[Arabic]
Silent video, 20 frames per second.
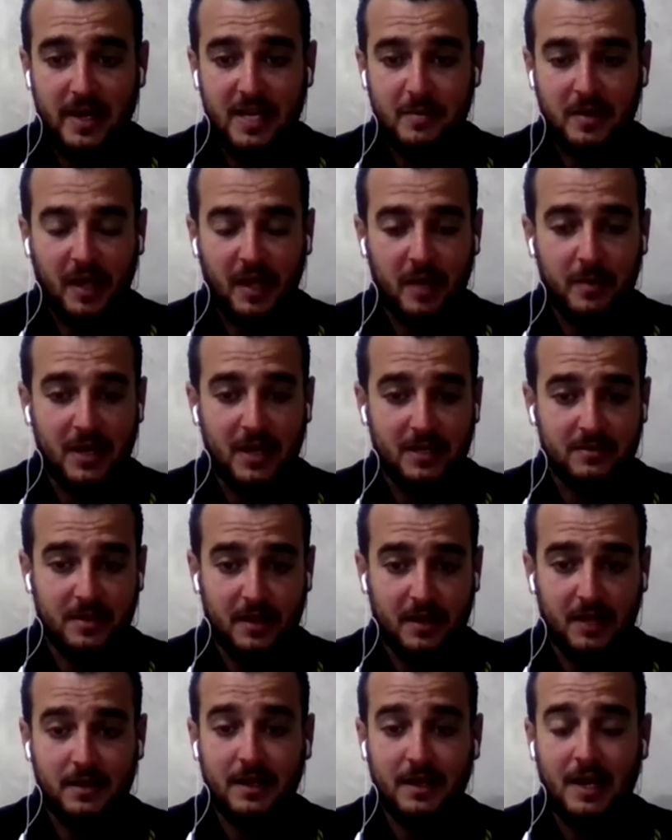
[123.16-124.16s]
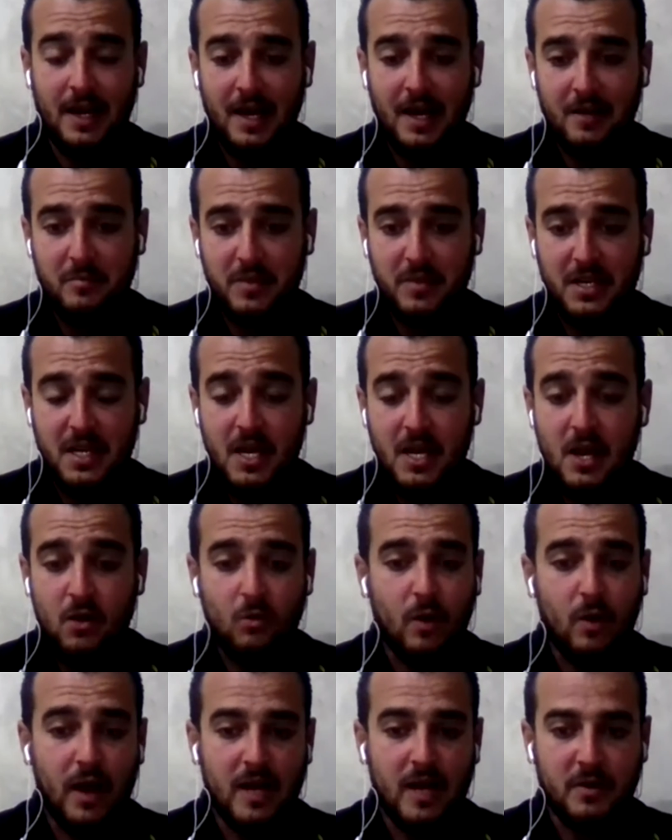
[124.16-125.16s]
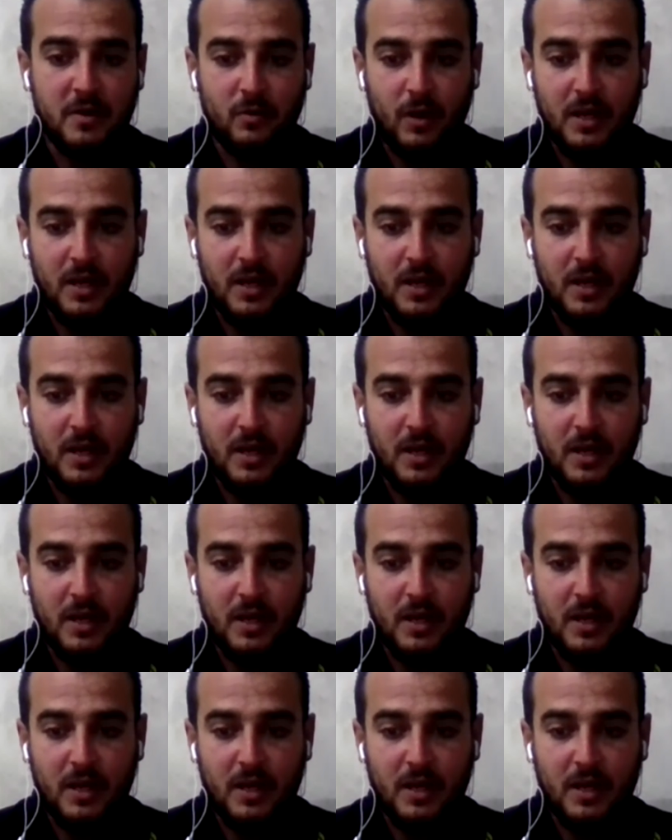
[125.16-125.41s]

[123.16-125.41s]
من قبل الطيران الحربي والمروحي